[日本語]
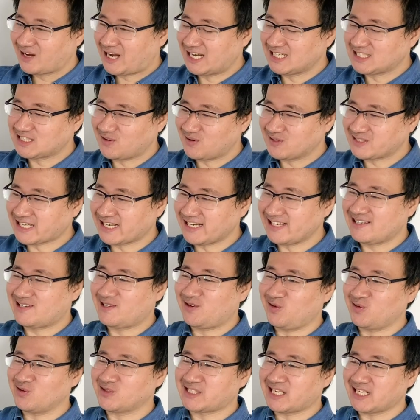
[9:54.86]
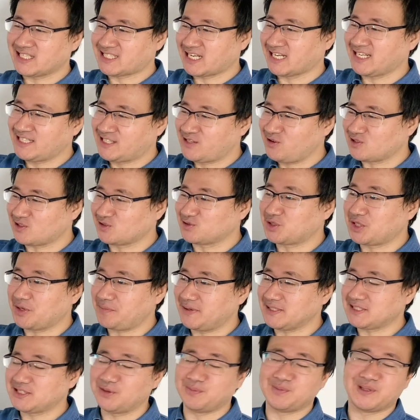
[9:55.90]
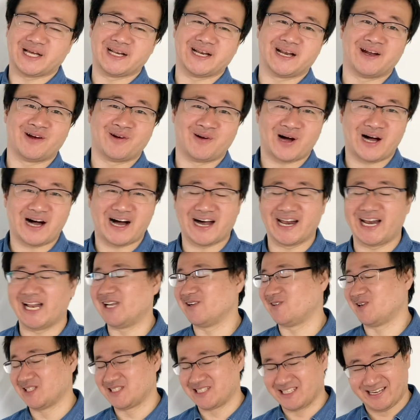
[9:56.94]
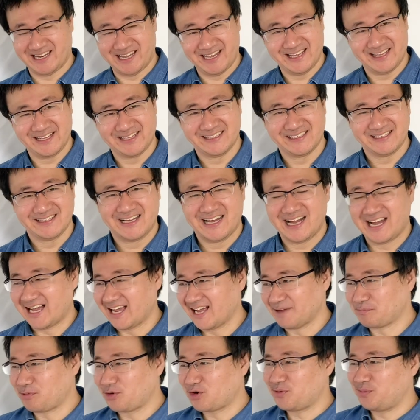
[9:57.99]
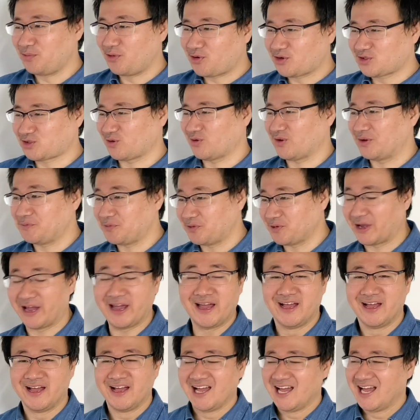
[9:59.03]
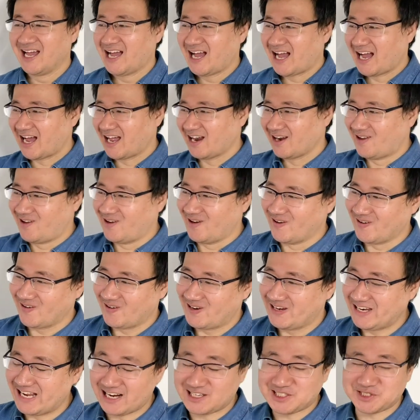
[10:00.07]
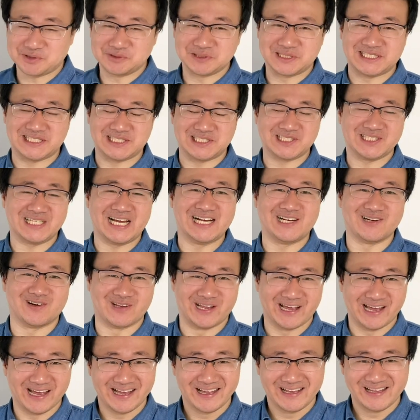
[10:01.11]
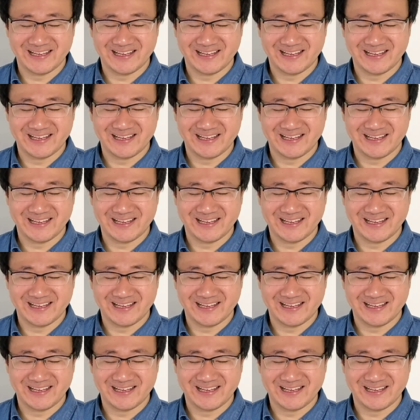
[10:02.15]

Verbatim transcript: 会社は詐欺教材売ってますよみたいなのを書かないでくださいね。はい、僕もそれはもうあのリアクションしづらいので、